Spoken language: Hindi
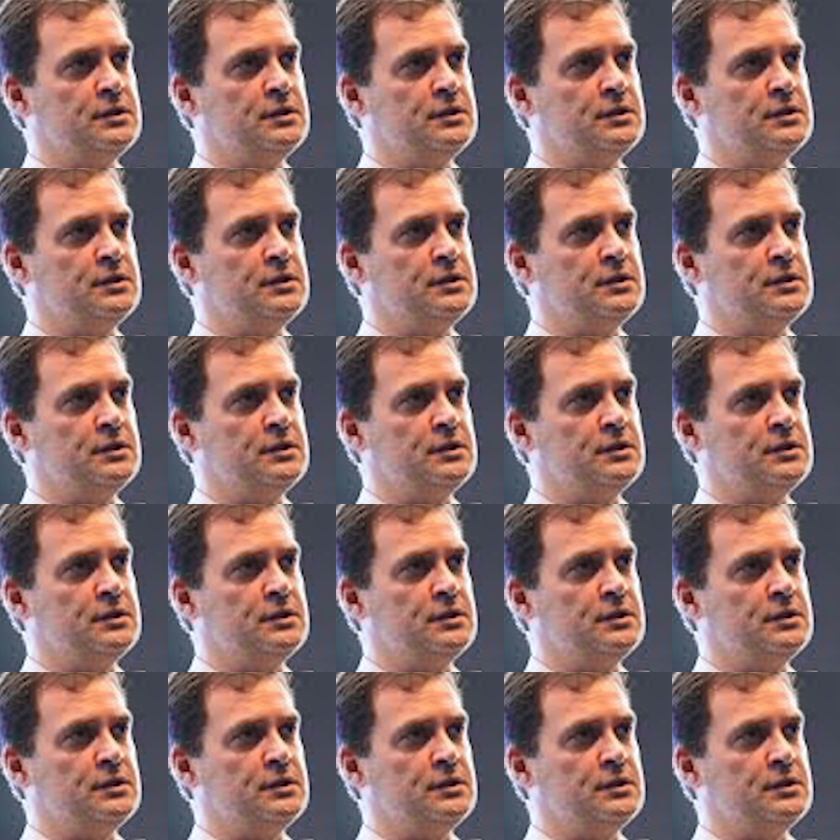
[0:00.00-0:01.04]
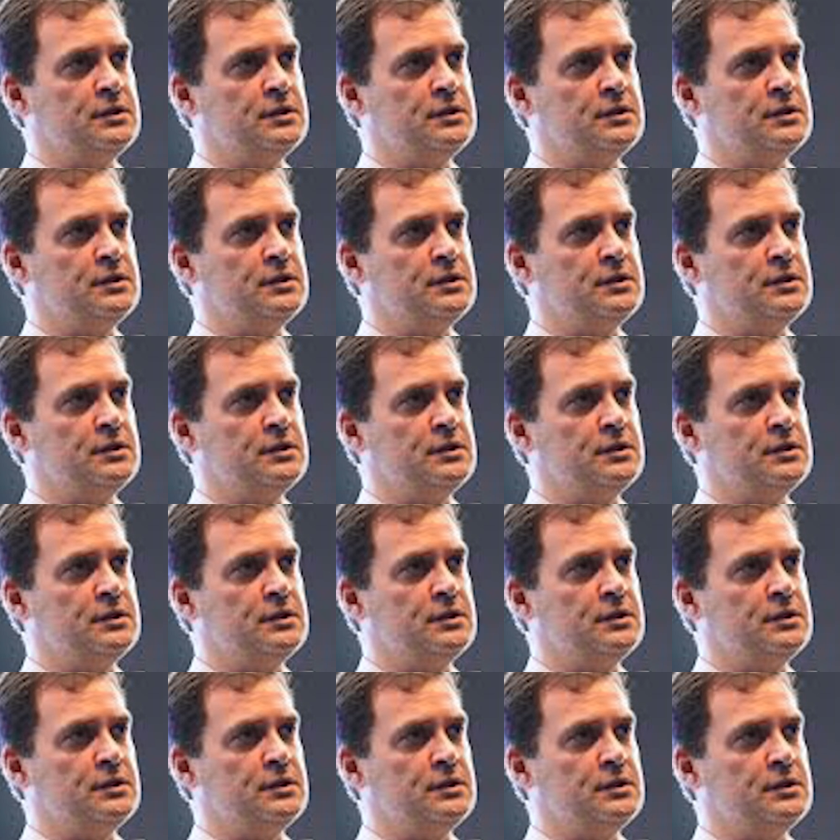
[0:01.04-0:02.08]
बयान से किनारा कर लिया
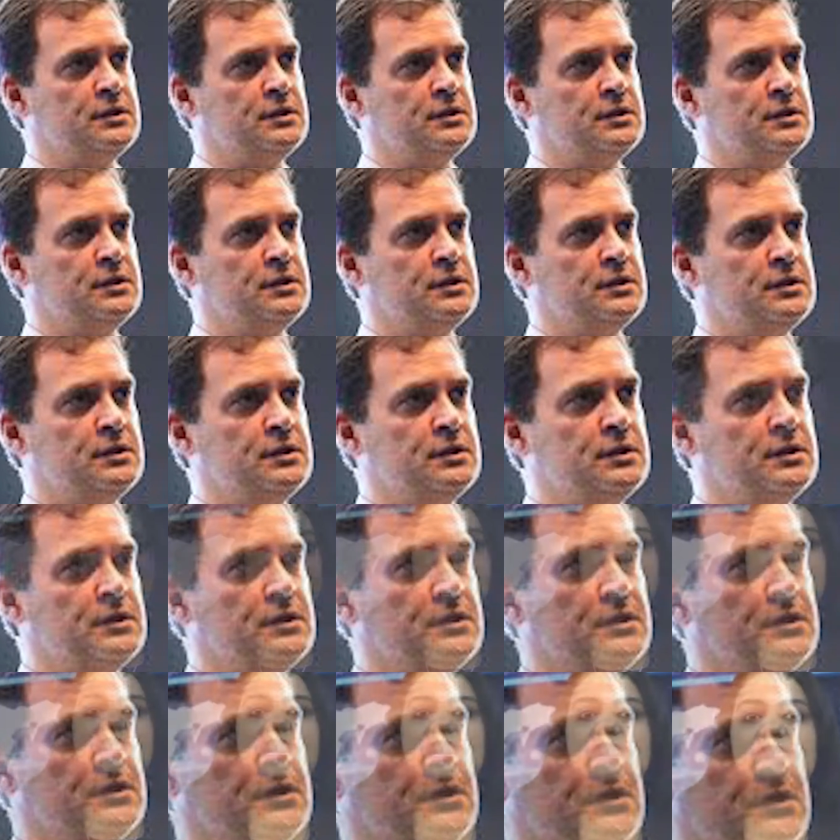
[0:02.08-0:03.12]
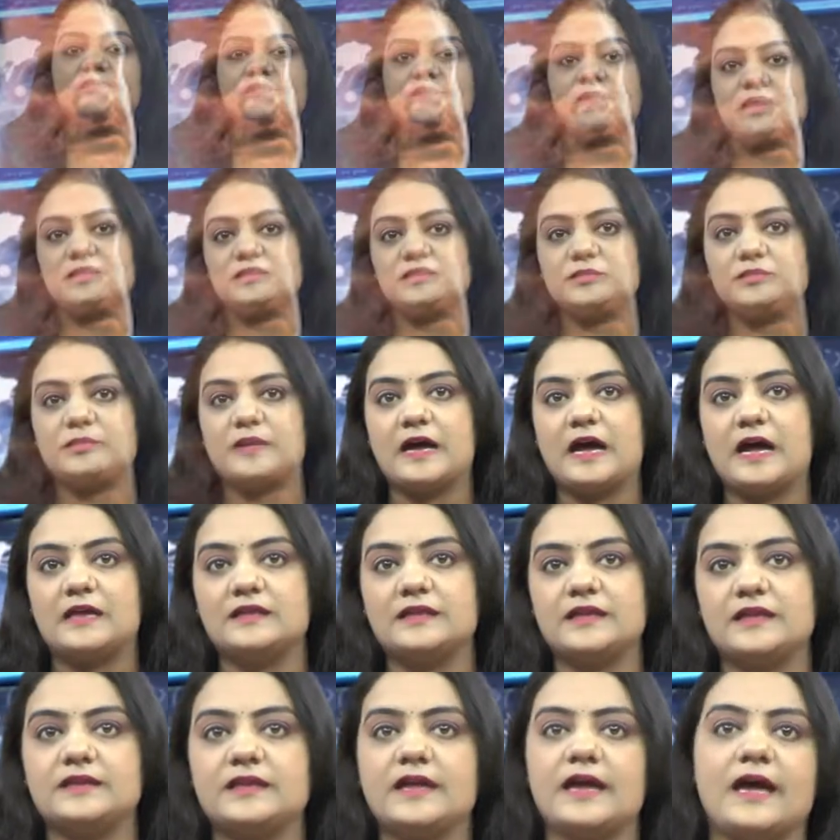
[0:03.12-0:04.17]
लेकिन उनके नेता लगातार विवादित बयान
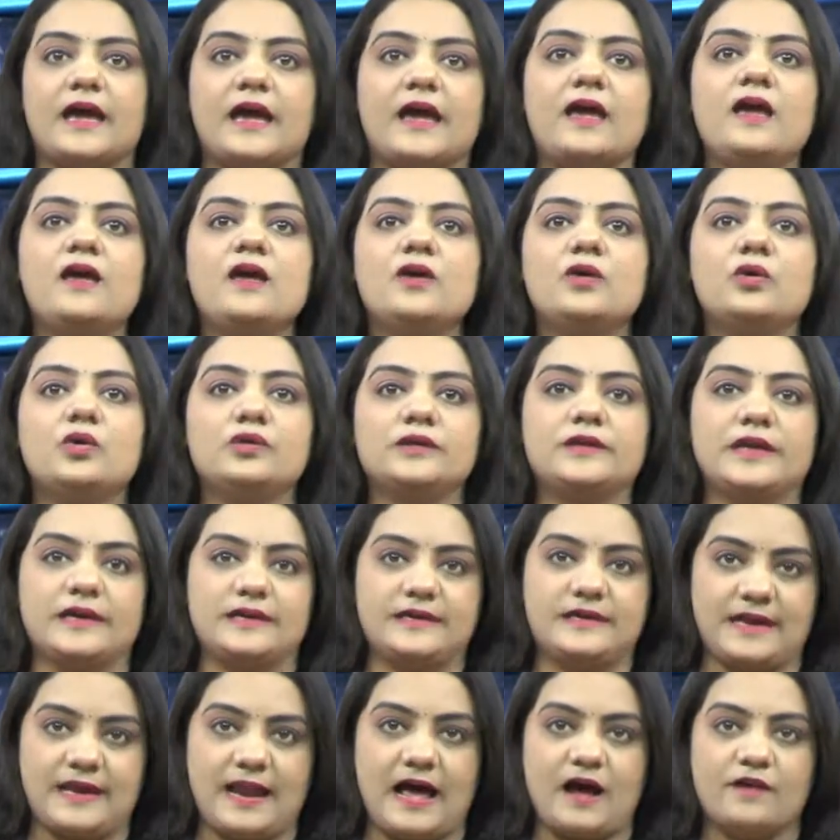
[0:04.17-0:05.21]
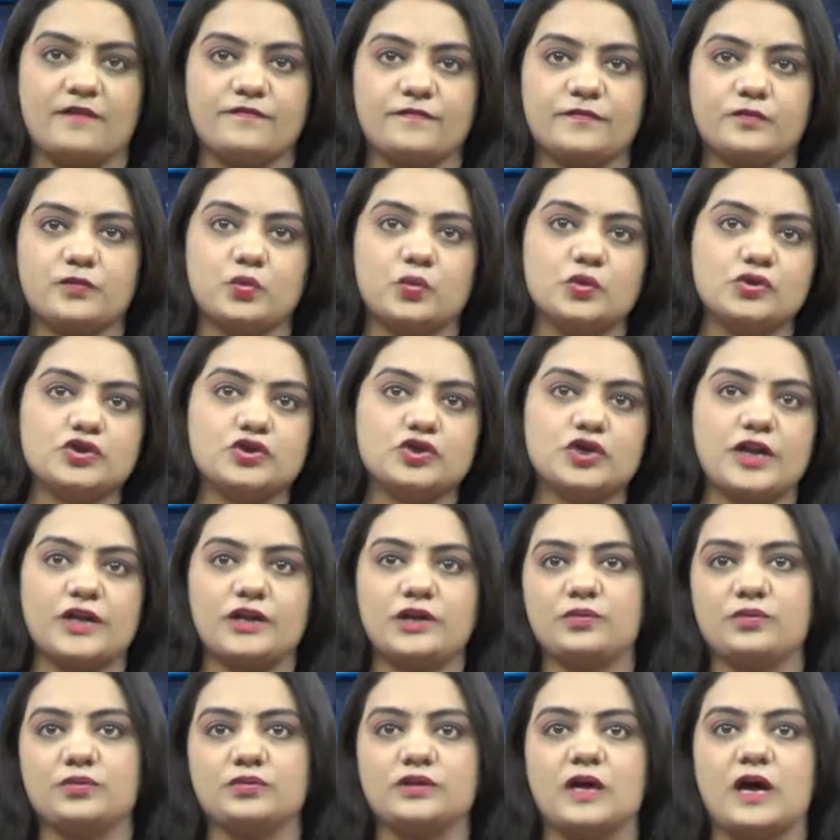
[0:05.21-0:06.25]
देते हैं उनके खिलाफ कुछ
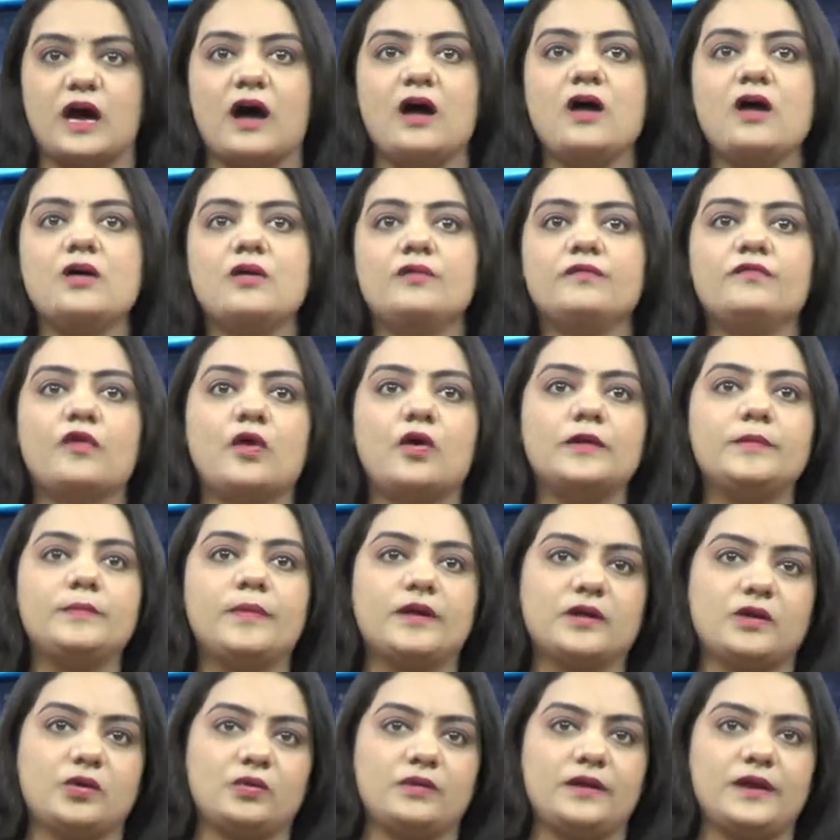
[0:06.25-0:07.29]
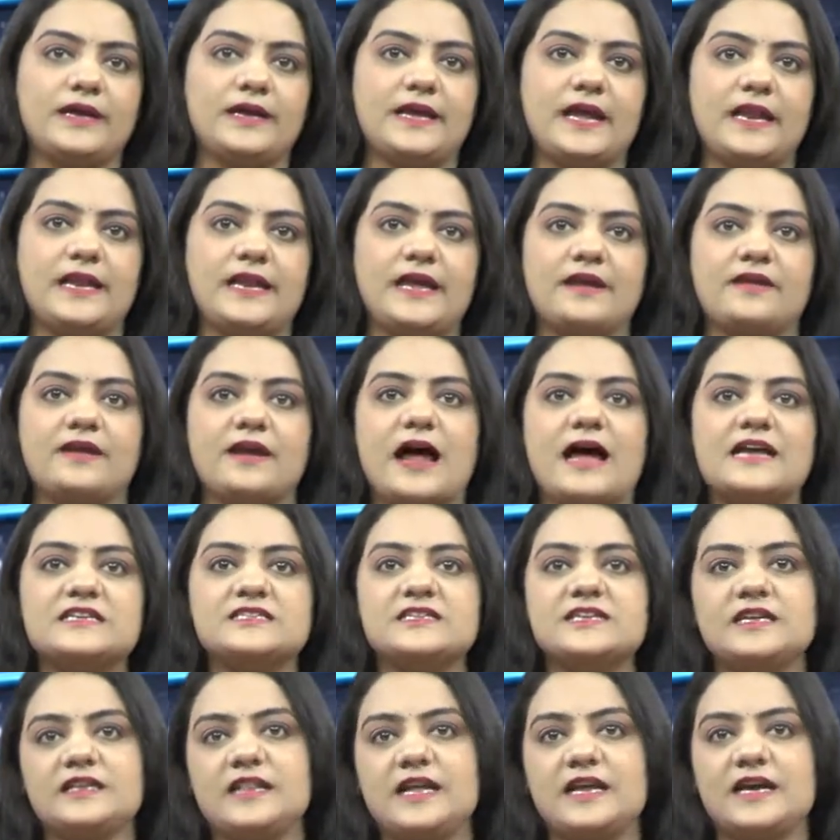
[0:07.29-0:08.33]
नहीं होता वोट बटोरने के लिए
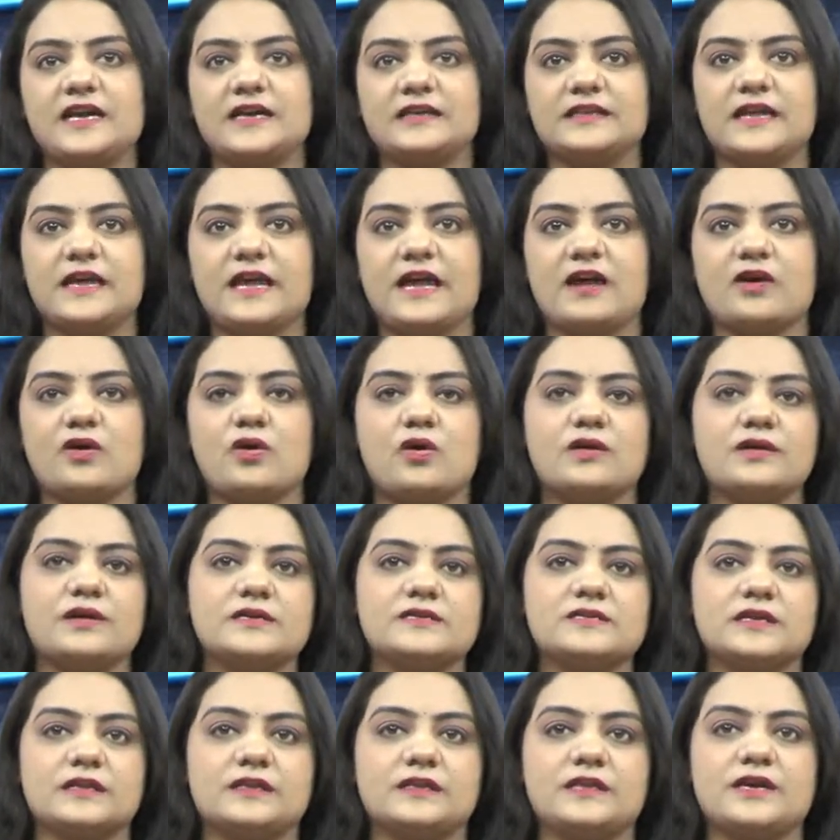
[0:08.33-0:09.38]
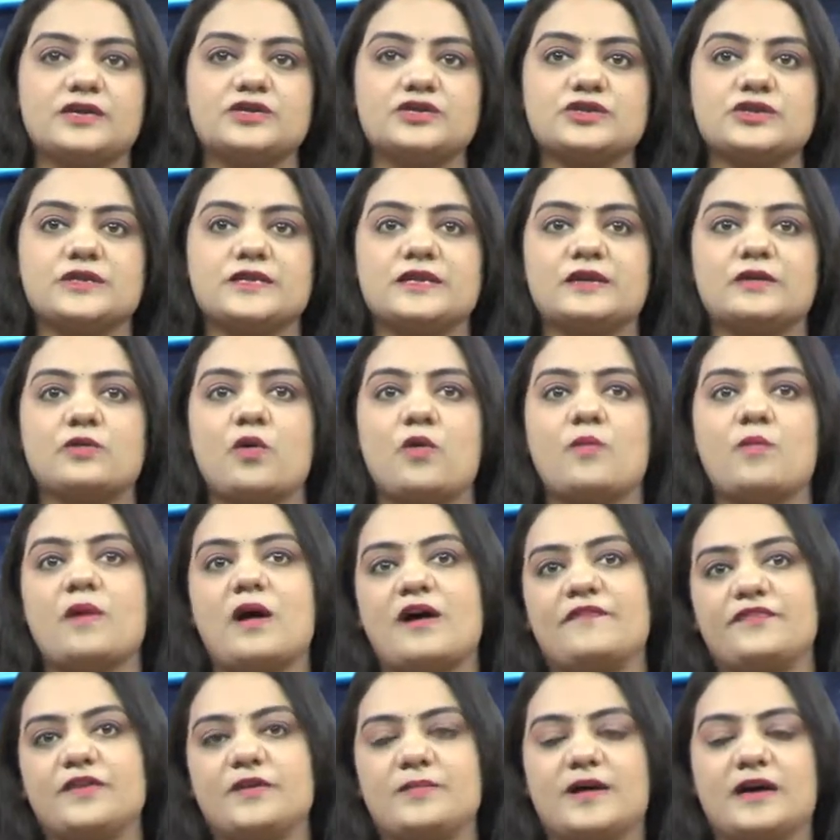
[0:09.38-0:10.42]
राजनीति करते हैं कांग्रेस अध्यक्ष को
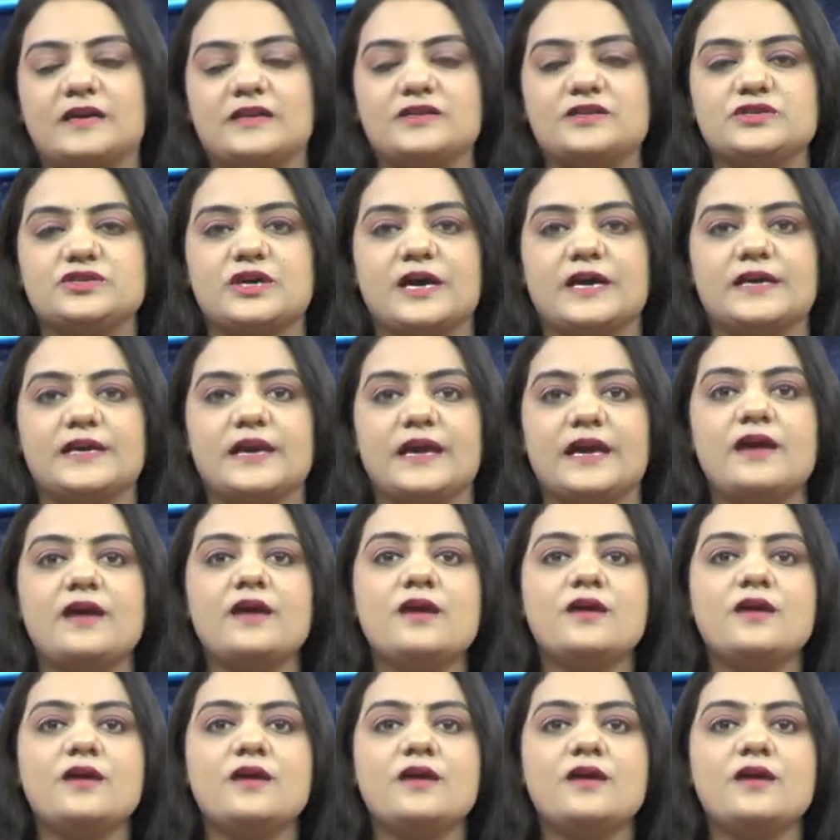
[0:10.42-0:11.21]
माफी मांगनी चाहिए